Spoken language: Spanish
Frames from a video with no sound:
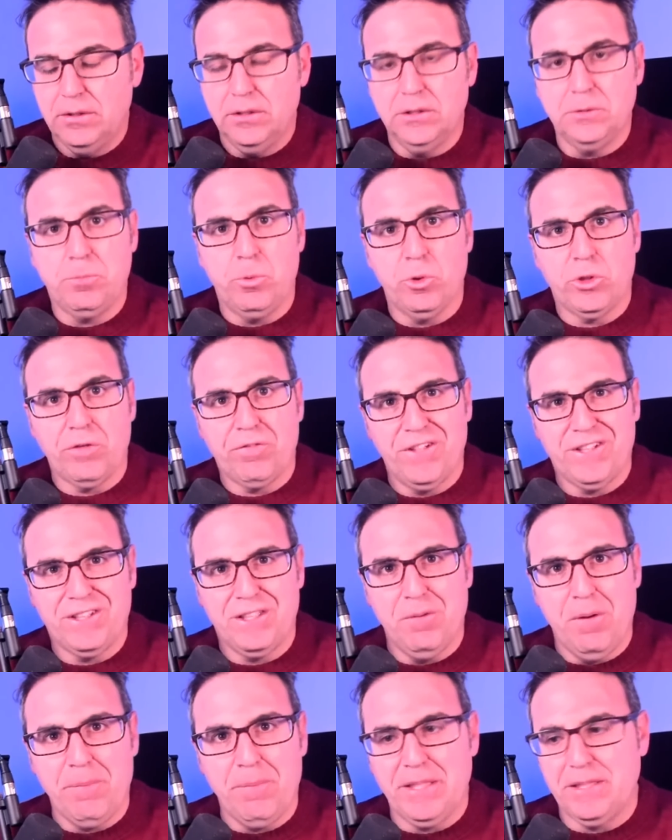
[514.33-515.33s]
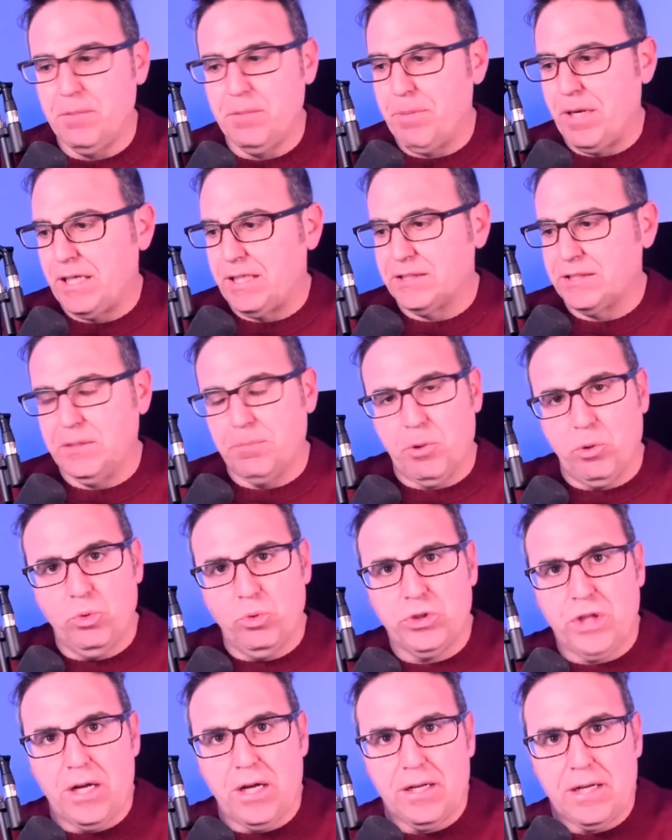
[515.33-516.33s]
es porque efectivamente para que se
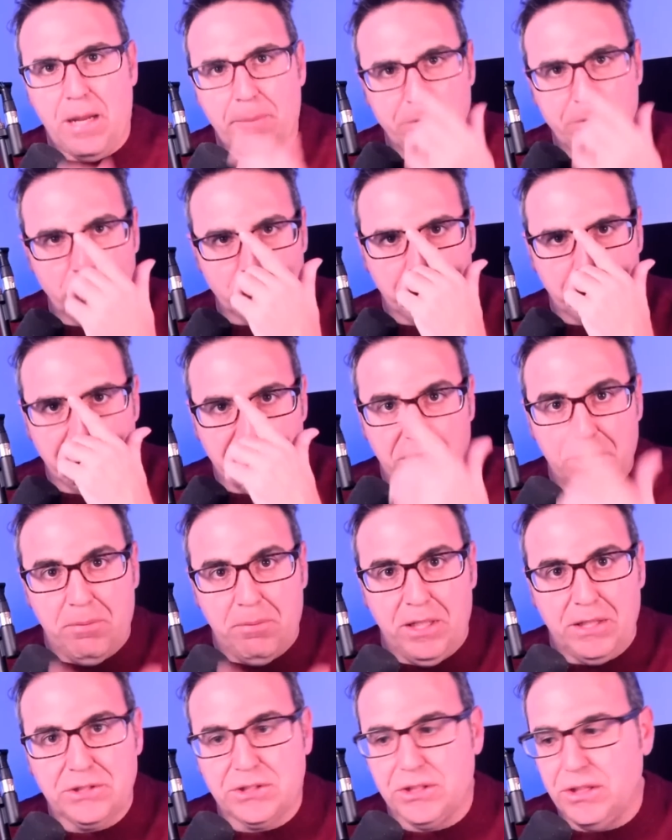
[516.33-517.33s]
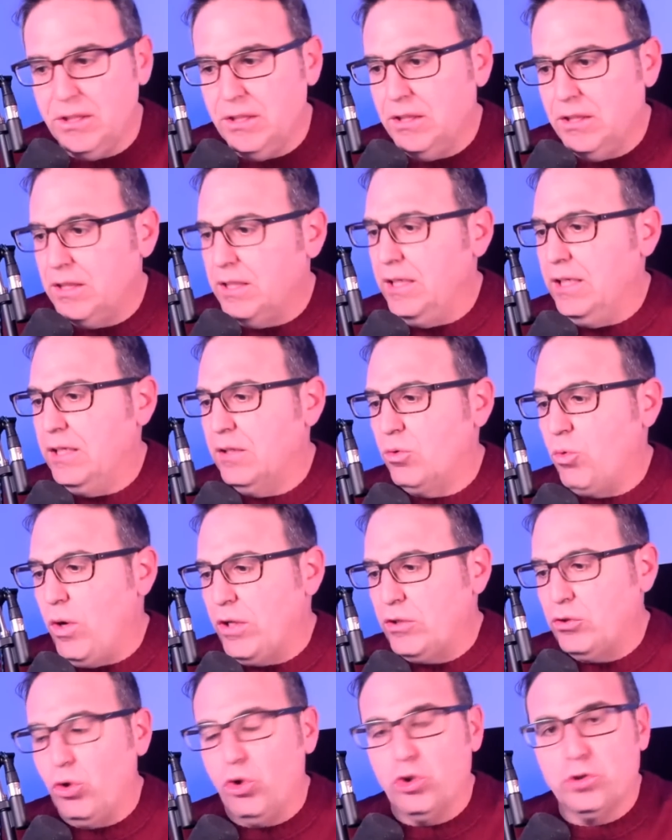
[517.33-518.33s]
produzcan cambios visibles en
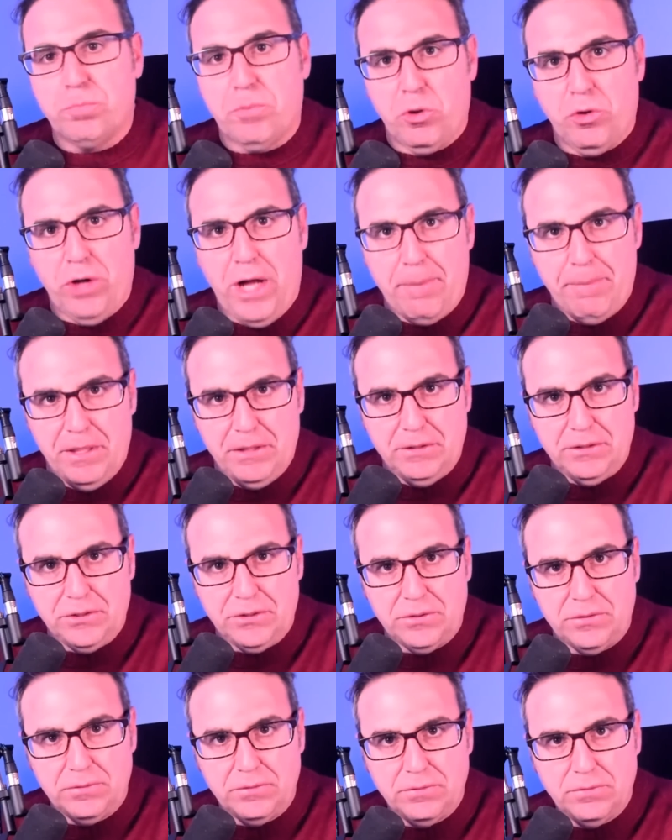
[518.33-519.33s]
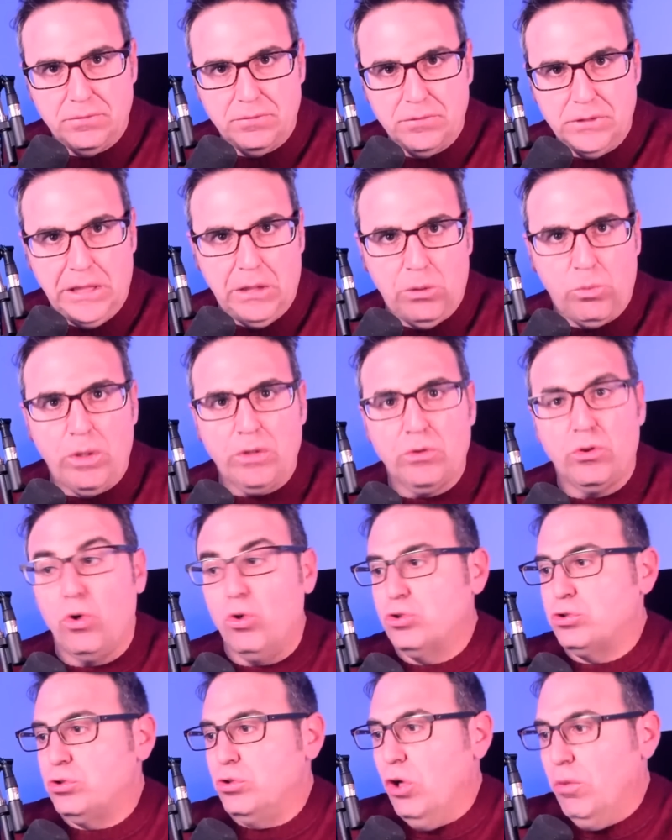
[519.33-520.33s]
cuanto a los programas, en cuanto a
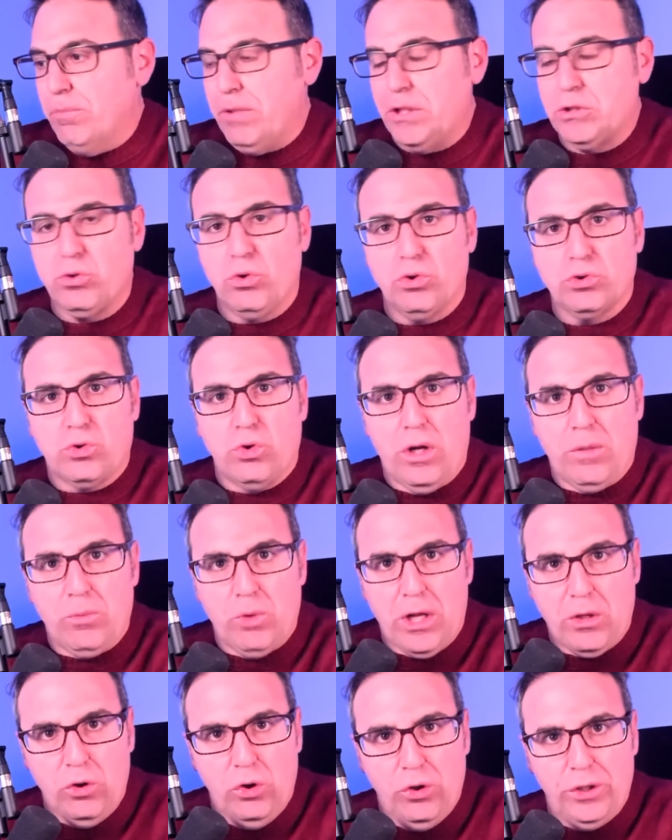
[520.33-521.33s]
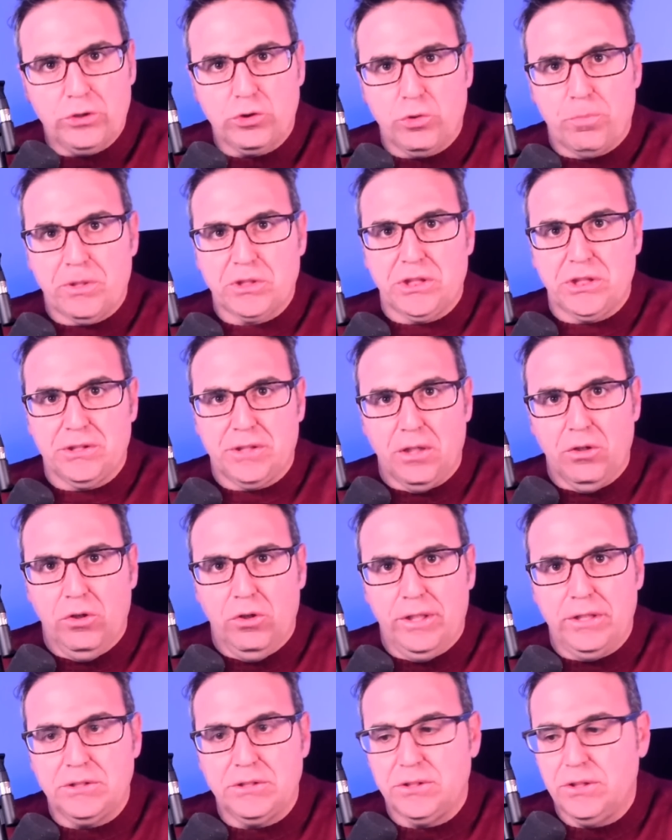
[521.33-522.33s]
los nombres o los colaboradores o
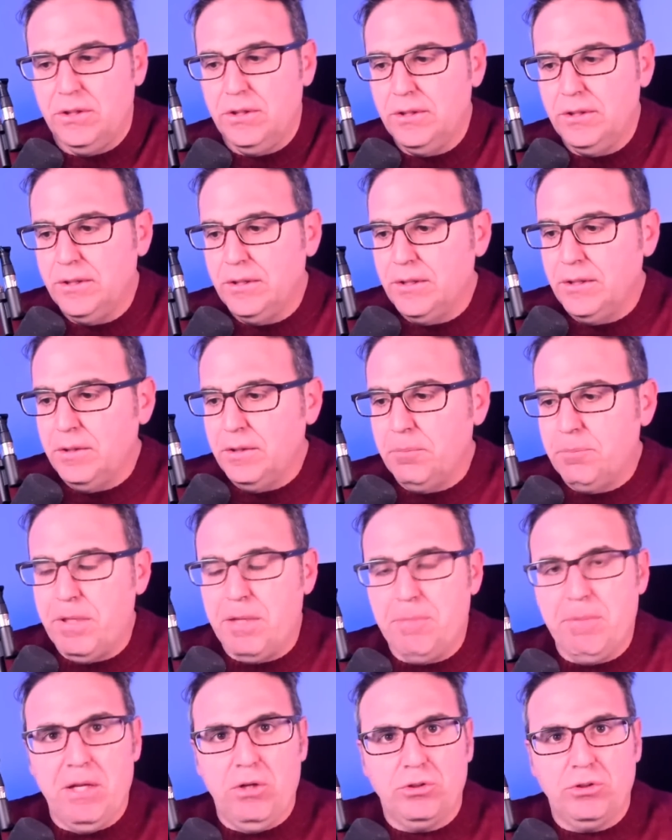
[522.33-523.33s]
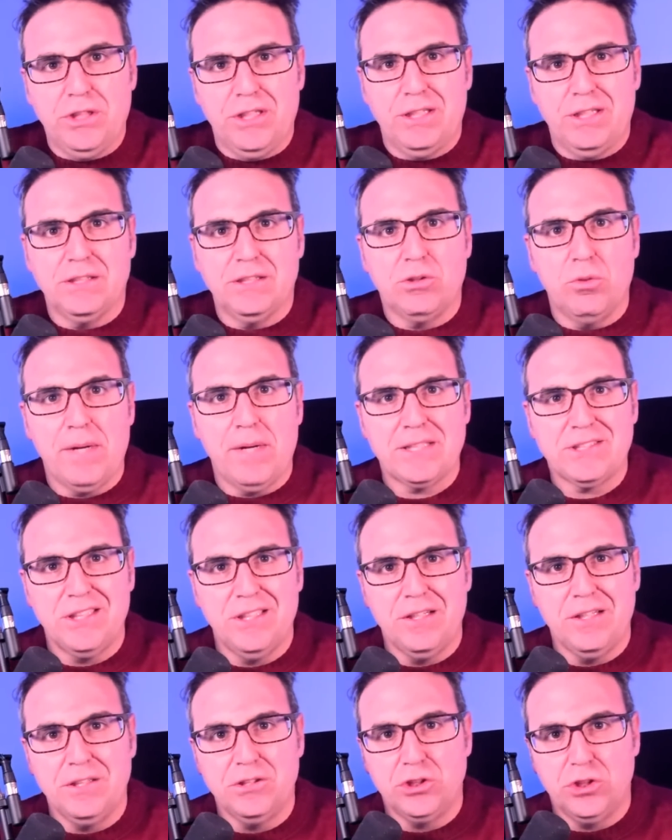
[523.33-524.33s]
presentadores, primero tienen que tomarse
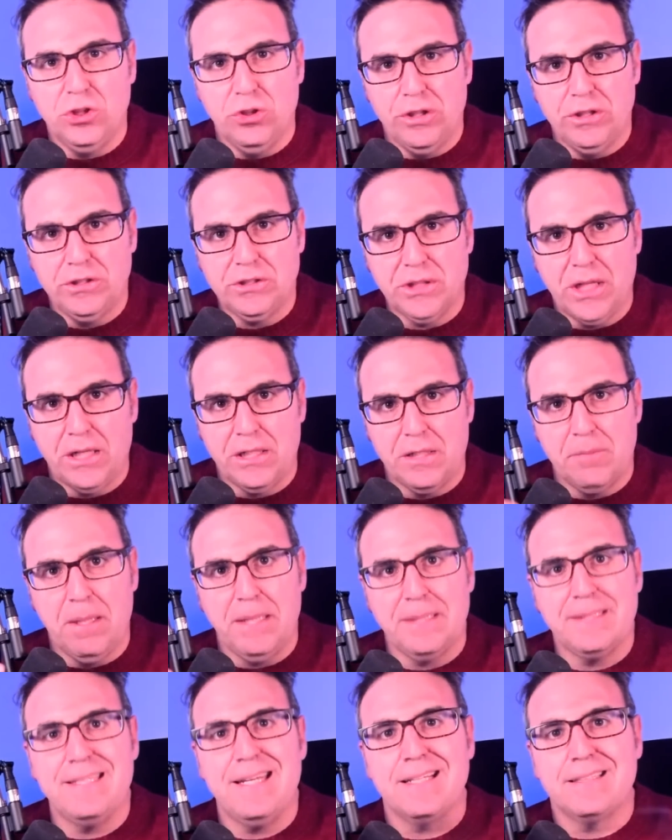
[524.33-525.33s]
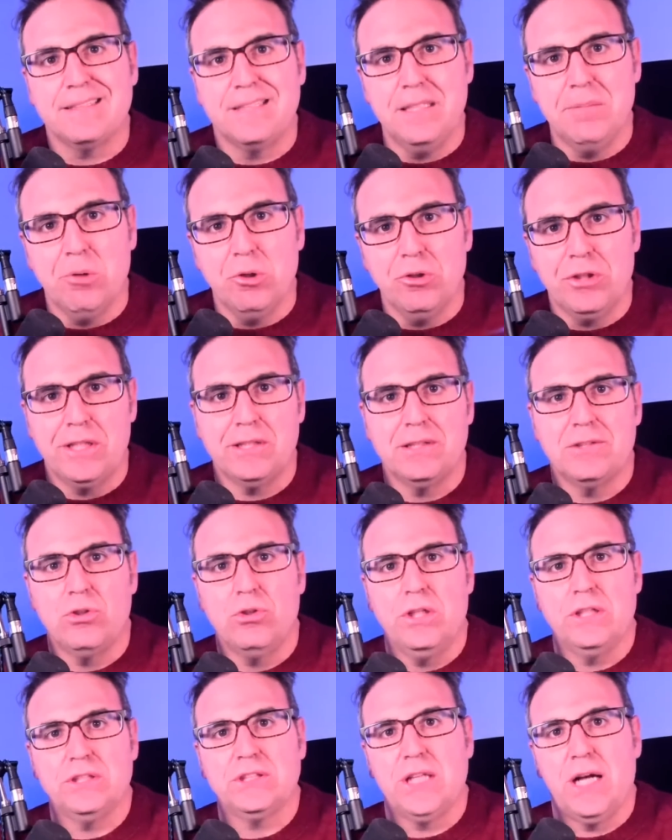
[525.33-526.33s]
decisiones a nivel directivo
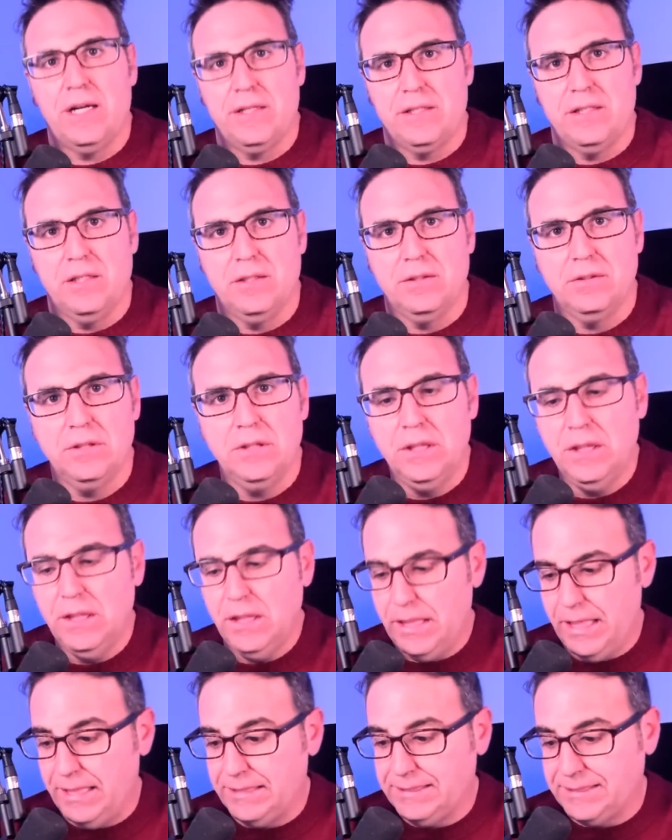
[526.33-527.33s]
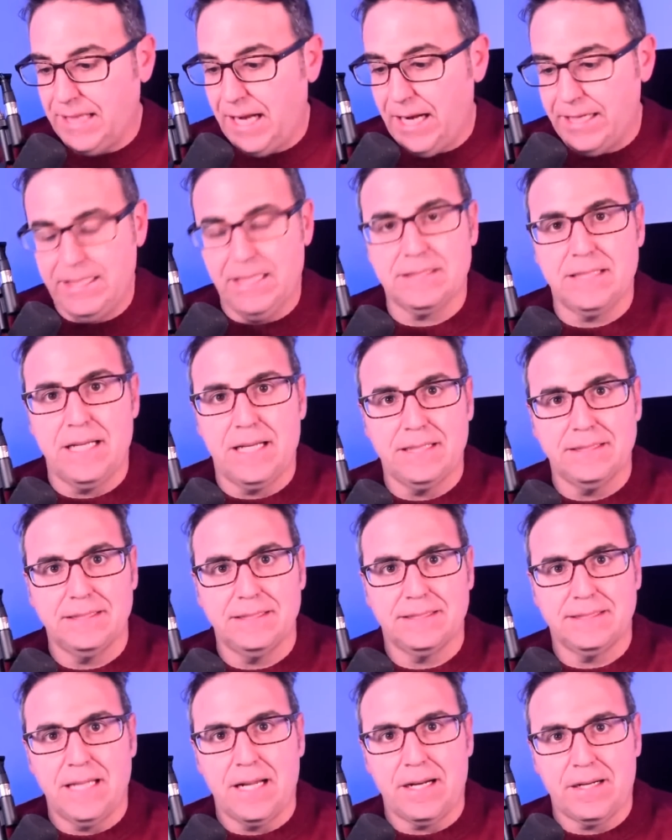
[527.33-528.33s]
dentro de esa área. Esa área es la que
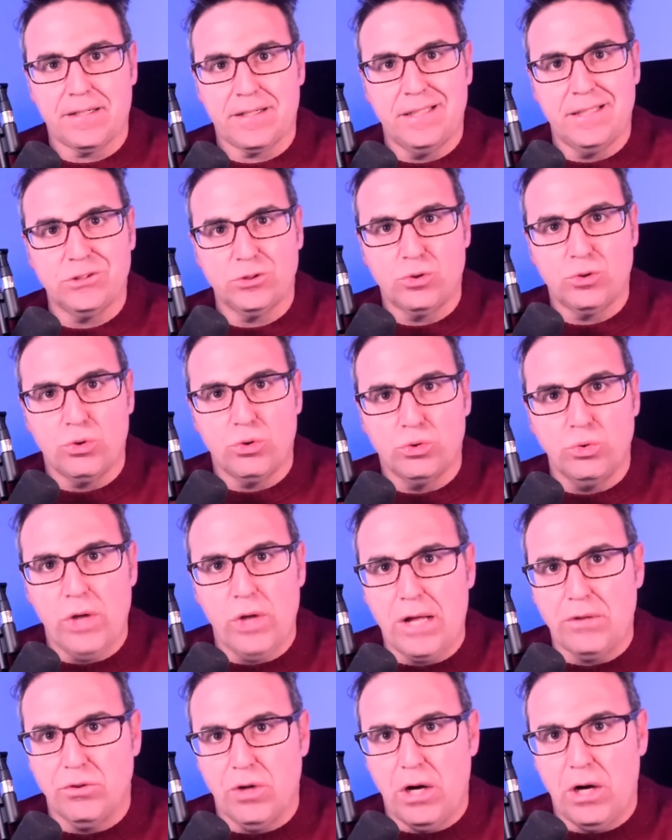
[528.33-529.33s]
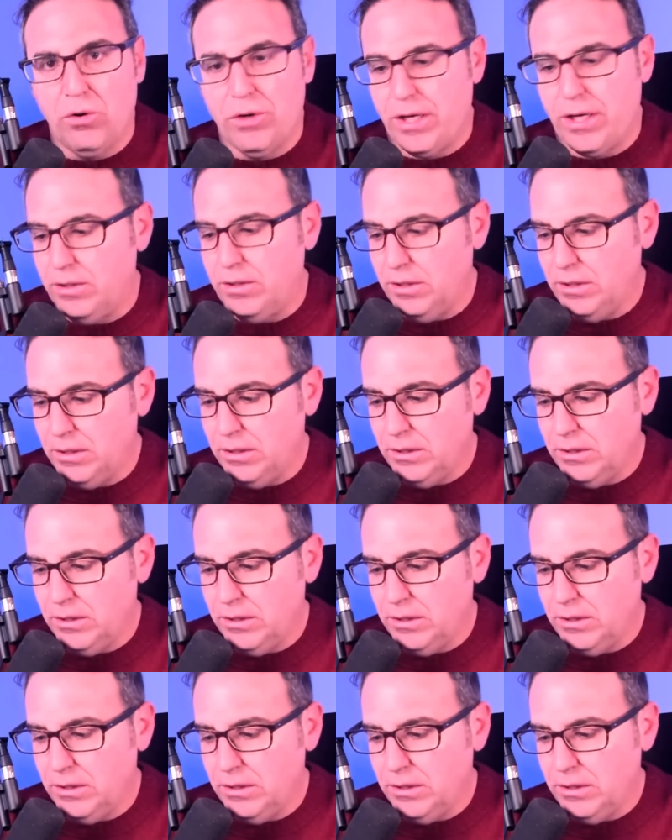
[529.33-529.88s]
se está reestructurando ahora